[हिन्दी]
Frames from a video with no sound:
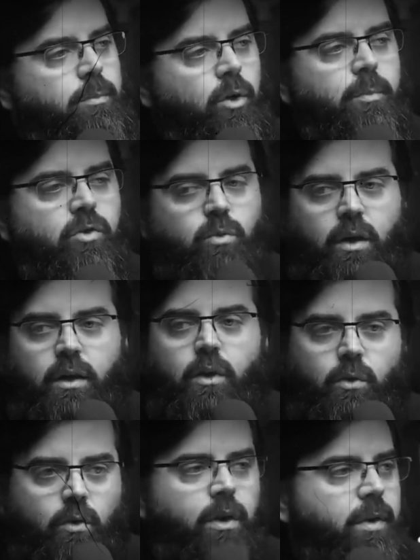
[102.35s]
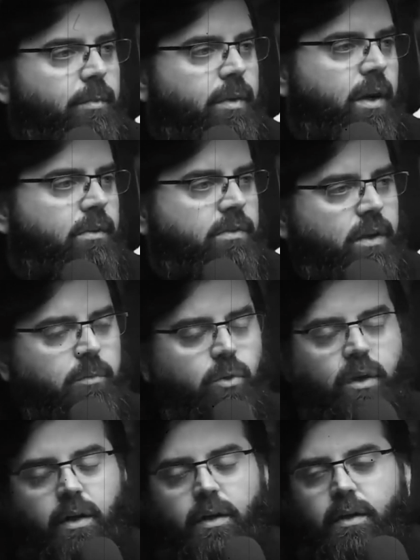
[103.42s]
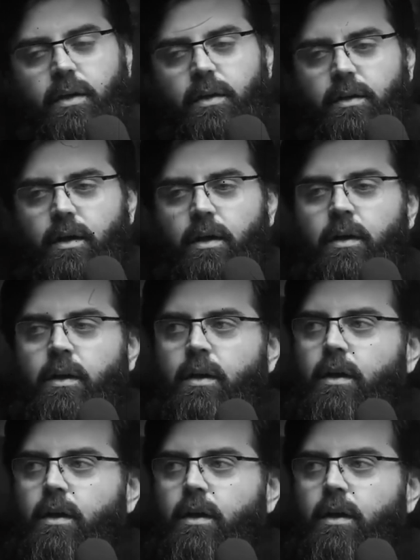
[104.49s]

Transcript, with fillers: प्रॉमिस टू अल्लाह और उन्होंने मरीम सलाम को ना डेडिकेट किया